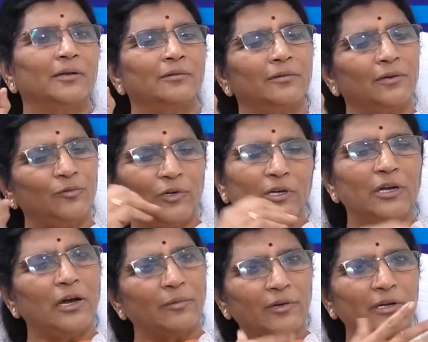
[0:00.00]
అందువల్ల
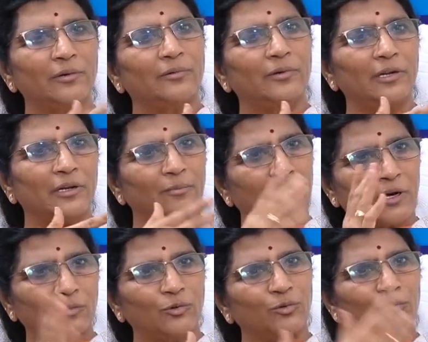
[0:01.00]
ఉంటే ఆమెకే ఉండని
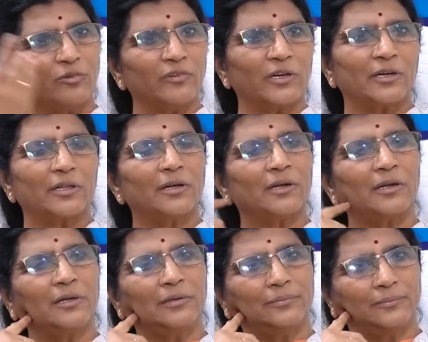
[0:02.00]
మా కుటుంబమే కదా
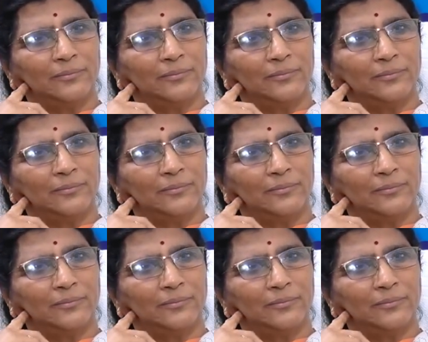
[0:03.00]
అని